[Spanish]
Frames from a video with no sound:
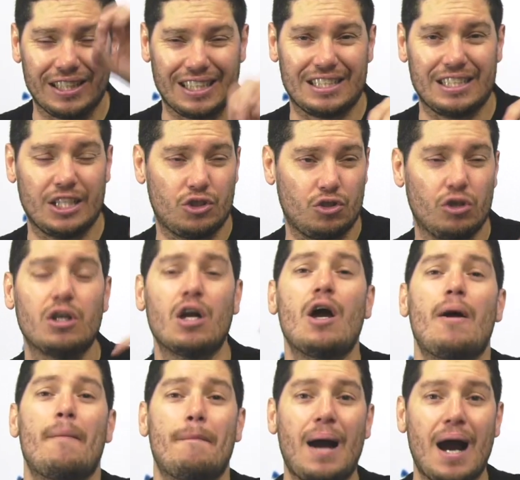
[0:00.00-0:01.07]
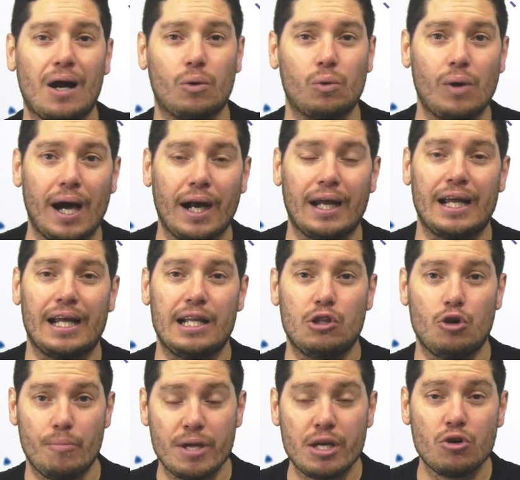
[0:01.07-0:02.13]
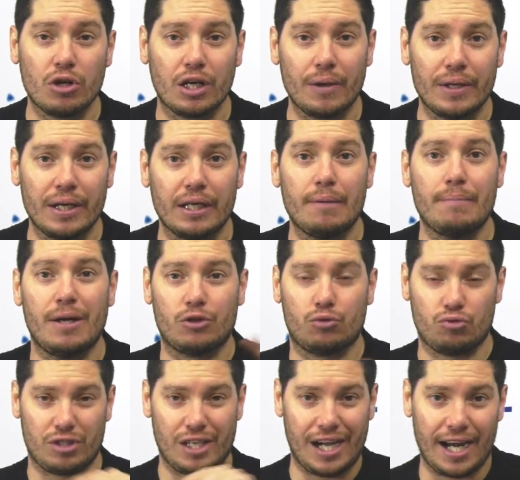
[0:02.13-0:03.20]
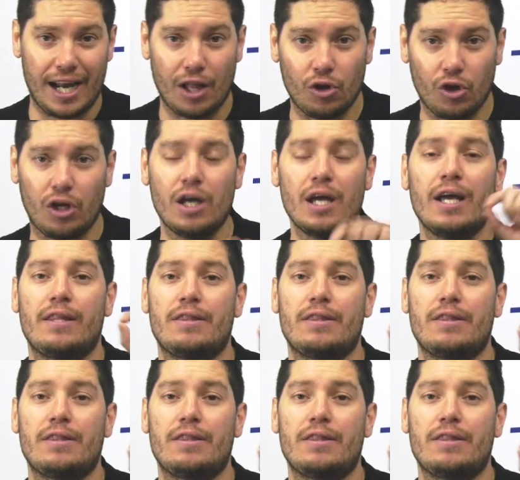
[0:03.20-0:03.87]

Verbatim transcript: esta selección va a jugar el domingo que viene versus el ganador